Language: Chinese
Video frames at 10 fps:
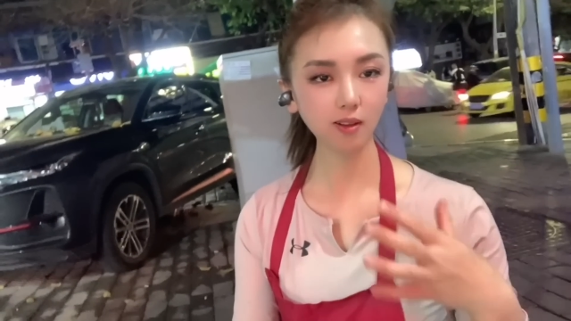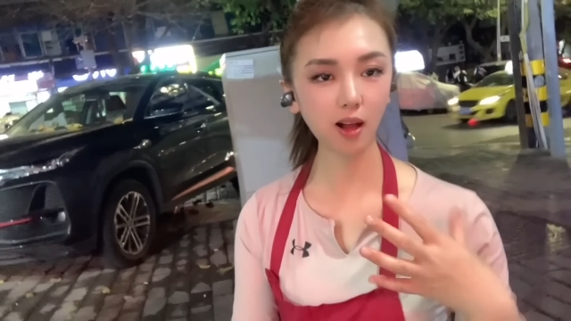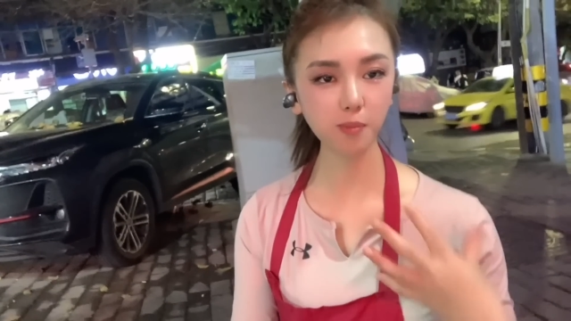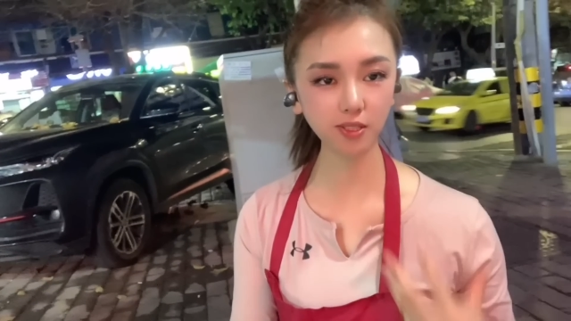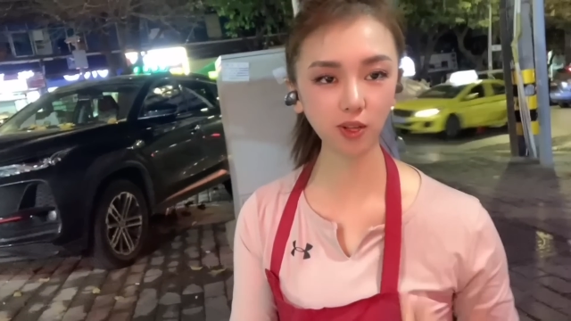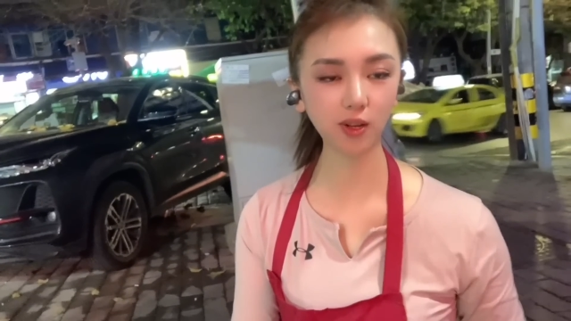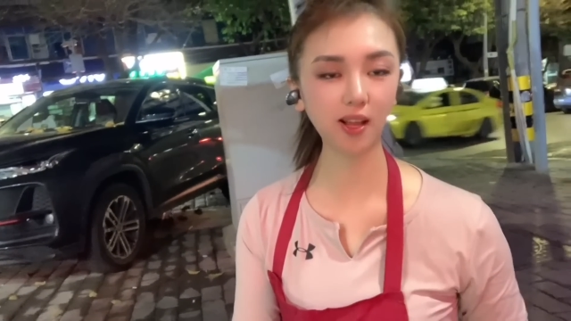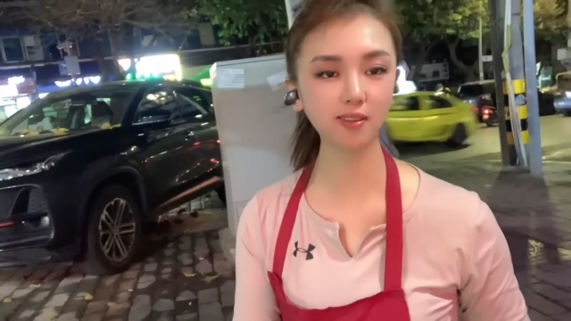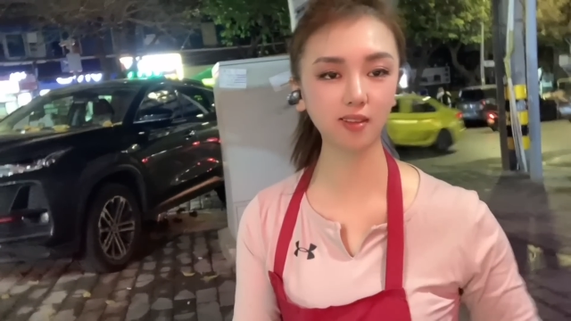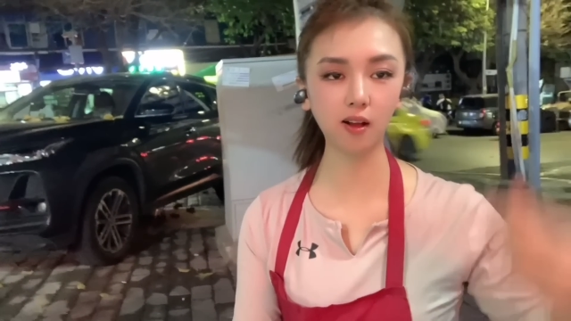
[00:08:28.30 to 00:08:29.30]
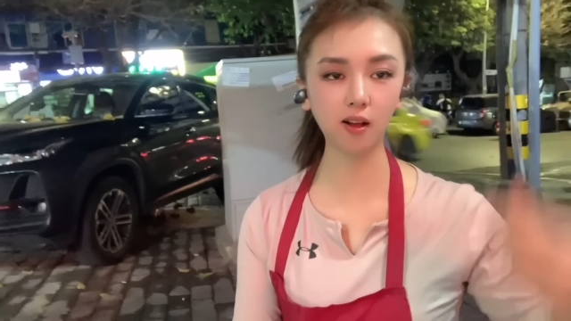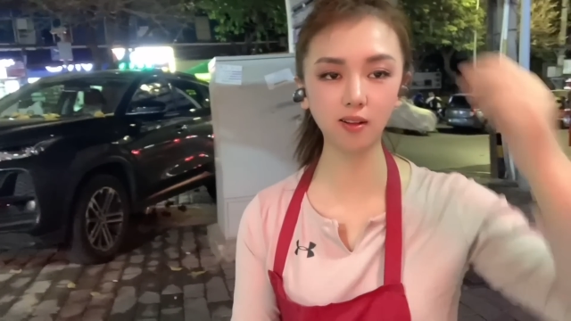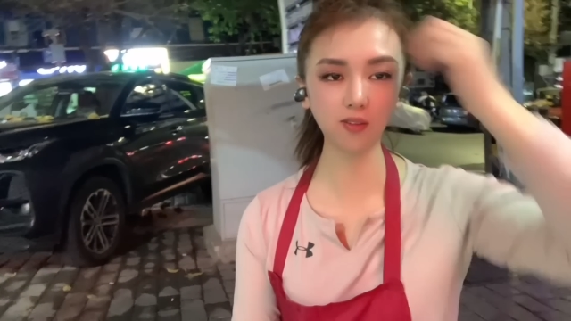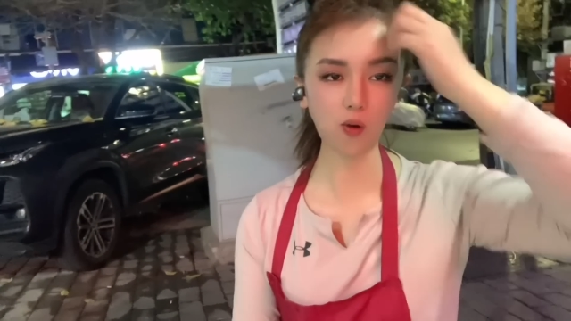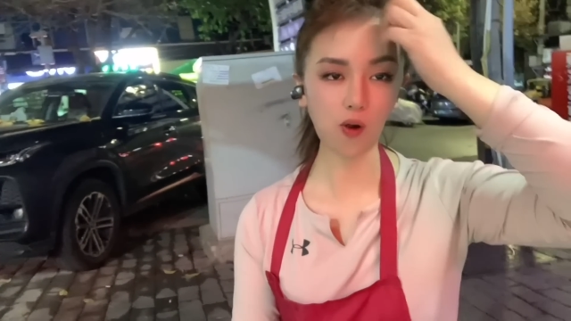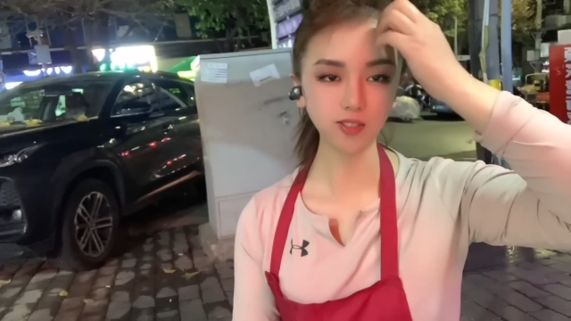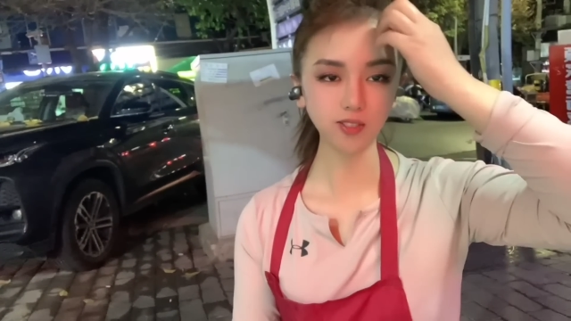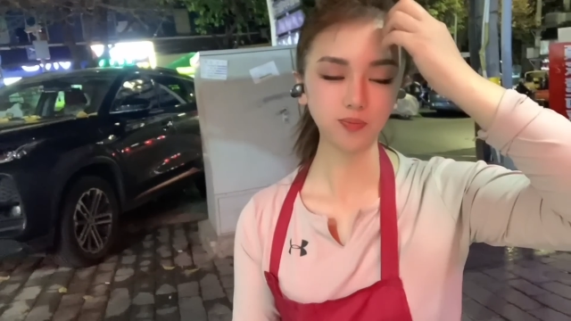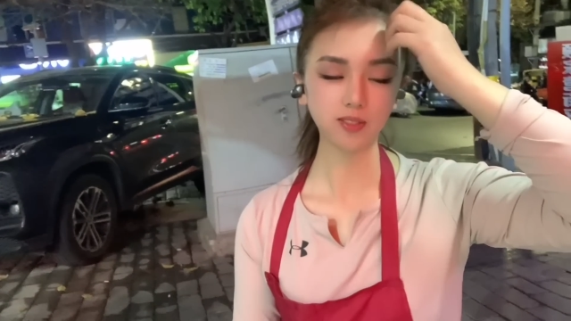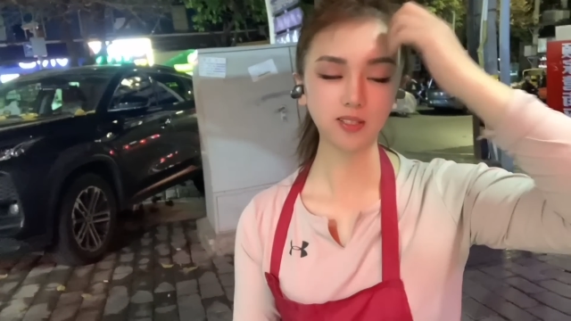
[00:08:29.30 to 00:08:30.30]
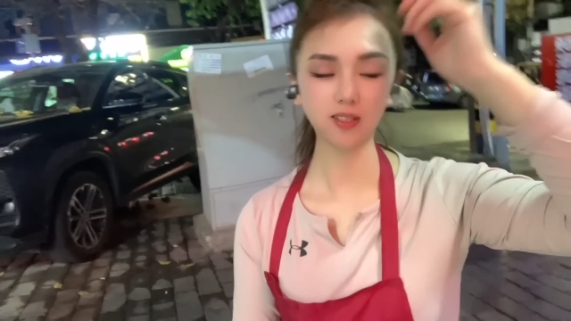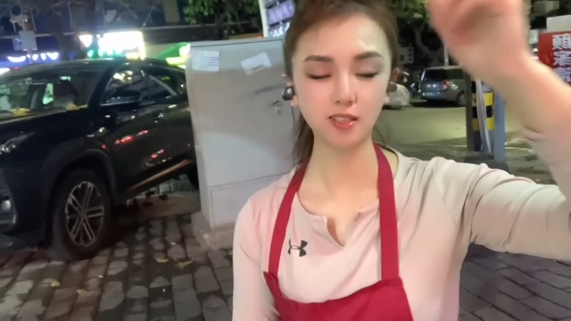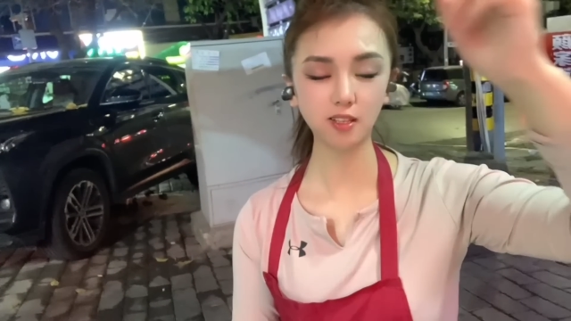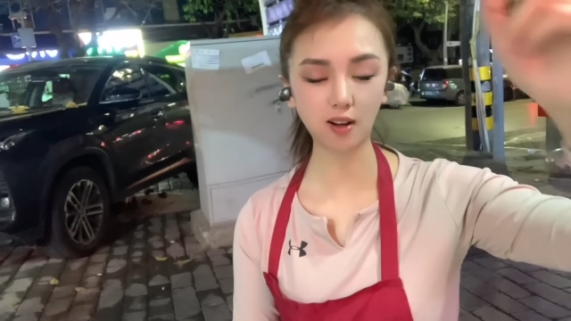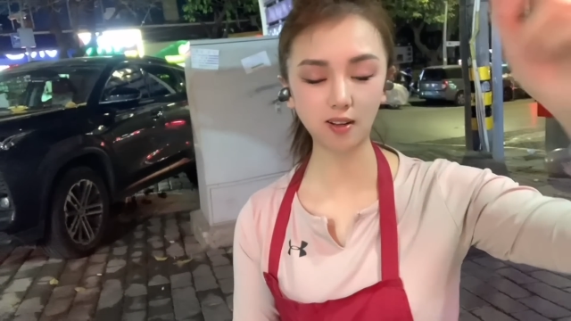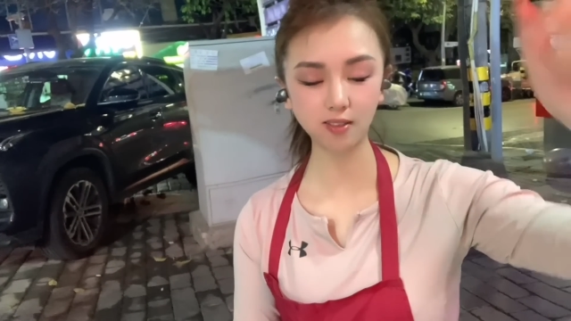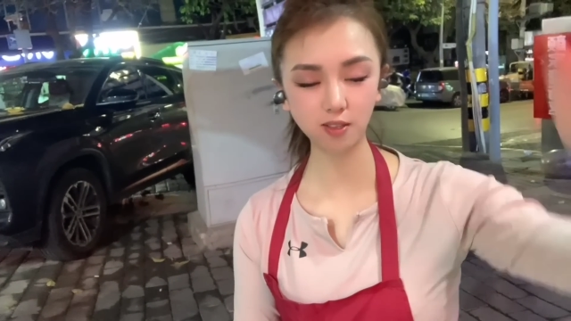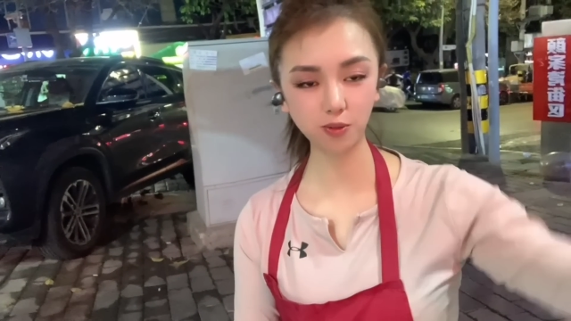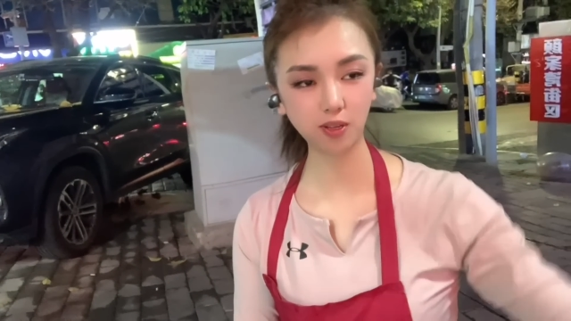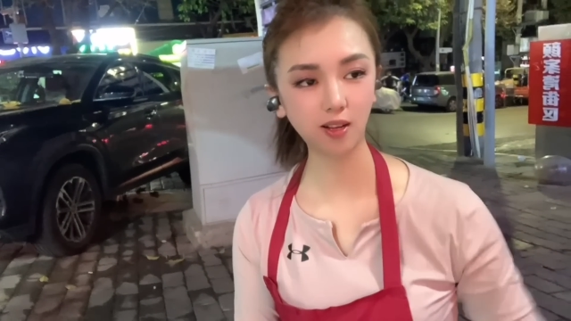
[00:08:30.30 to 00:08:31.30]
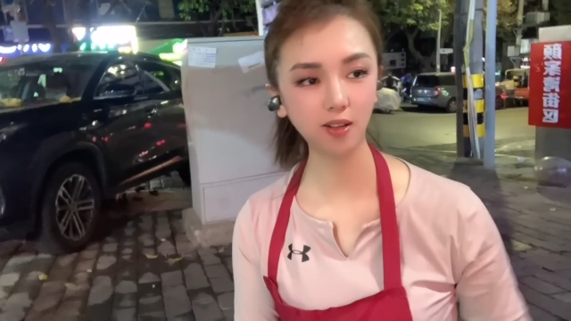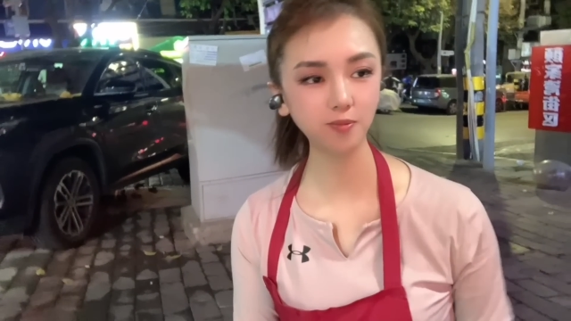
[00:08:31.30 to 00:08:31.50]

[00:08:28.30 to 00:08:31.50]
还没嚼烂呢，听了一晚上音乐，